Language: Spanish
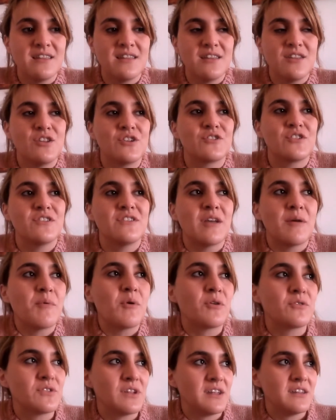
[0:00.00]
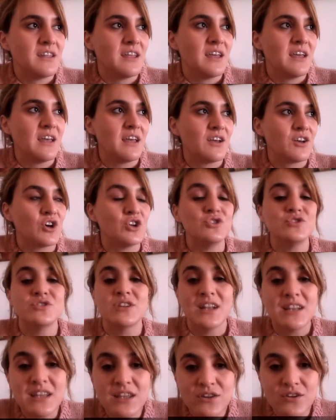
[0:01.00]
nos sentamos este,
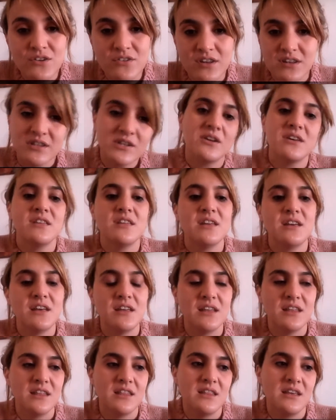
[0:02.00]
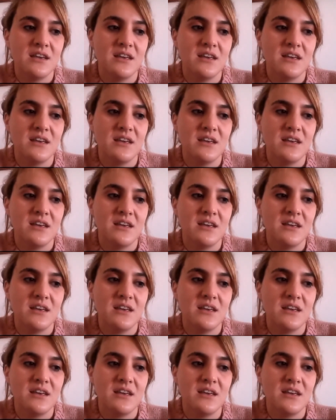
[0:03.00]
contenidos a través de,